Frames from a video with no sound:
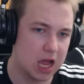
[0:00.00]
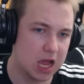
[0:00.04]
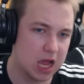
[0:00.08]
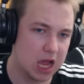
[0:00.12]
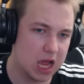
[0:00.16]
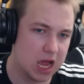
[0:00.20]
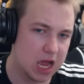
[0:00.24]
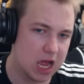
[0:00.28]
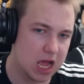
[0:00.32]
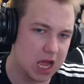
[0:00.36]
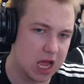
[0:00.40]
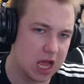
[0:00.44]

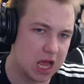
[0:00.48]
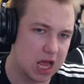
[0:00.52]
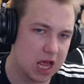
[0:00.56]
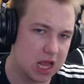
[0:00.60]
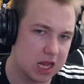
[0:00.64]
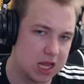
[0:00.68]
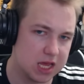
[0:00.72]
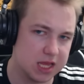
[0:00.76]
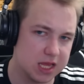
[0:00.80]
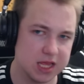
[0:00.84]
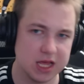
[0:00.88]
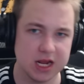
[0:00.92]

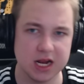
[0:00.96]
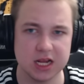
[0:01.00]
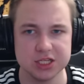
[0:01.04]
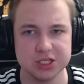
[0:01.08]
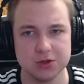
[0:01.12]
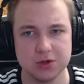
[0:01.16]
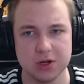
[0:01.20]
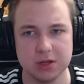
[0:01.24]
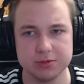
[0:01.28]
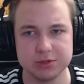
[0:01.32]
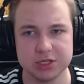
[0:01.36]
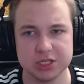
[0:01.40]
Ale na
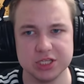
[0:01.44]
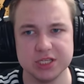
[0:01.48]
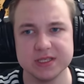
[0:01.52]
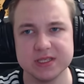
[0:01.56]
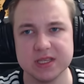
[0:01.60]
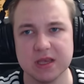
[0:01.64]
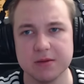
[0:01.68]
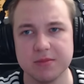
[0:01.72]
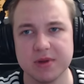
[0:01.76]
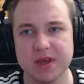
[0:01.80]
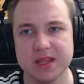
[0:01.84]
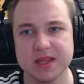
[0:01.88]
razie ulepszać
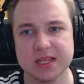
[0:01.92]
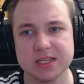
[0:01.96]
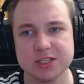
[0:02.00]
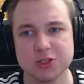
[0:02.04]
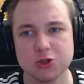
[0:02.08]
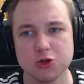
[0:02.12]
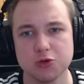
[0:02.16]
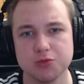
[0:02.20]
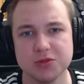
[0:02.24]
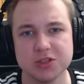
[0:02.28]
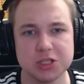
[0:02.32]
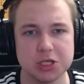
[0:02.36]
nic nie będę.
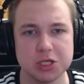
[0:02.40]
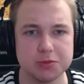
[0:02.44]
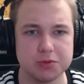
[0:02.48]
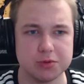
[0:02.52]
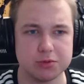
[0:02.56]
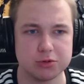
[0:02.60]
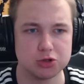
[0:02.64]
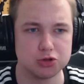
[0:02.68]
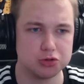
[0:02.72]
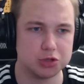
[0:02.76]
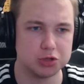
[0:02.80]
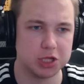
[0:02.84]
Zróbmy sobie po prostu